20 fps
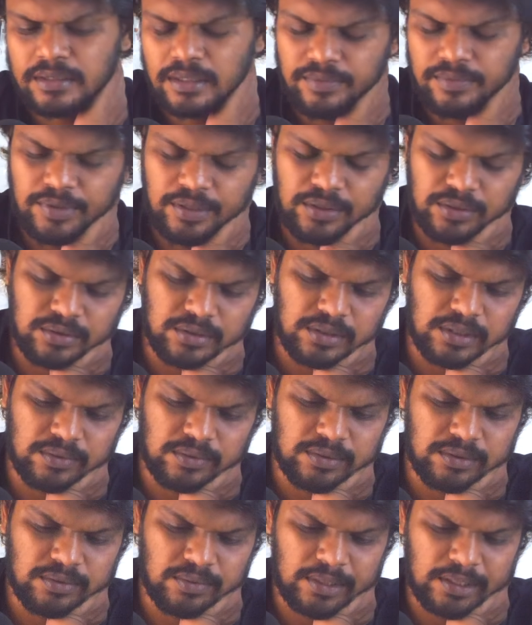சில வீடியோஸ்க்கு
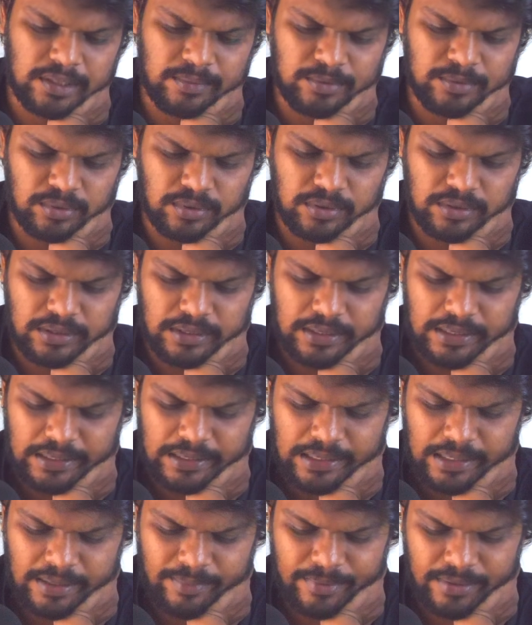நான் வந்து வணக்கமே சொல்கிறது
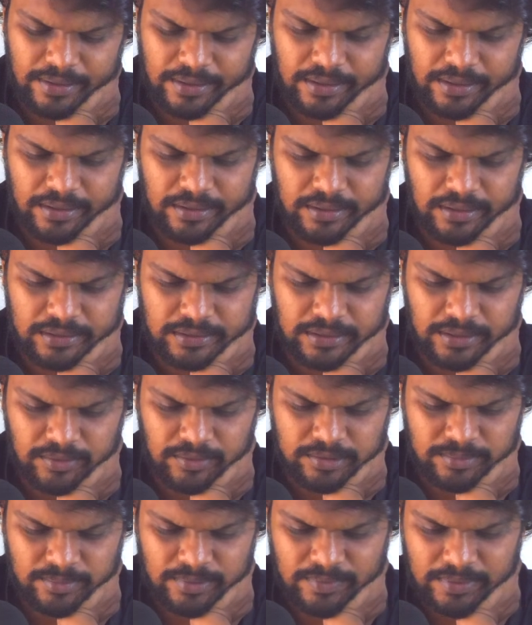கிடையாது ஏன் அப்படின்னா கடந்த அஞ்சாறு
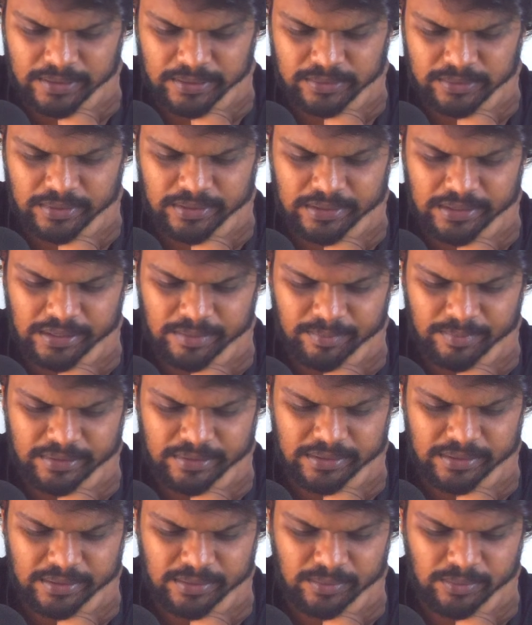வருஷமாக நான் வணக்கம் சொல்லிட்டு இருக்கேன்
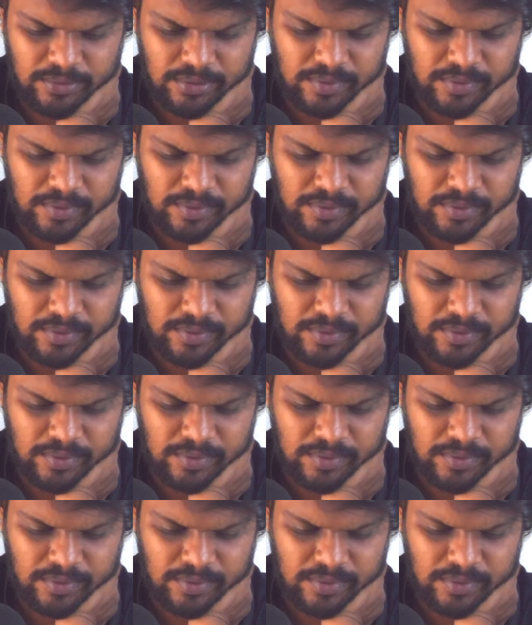பதிலுக்கு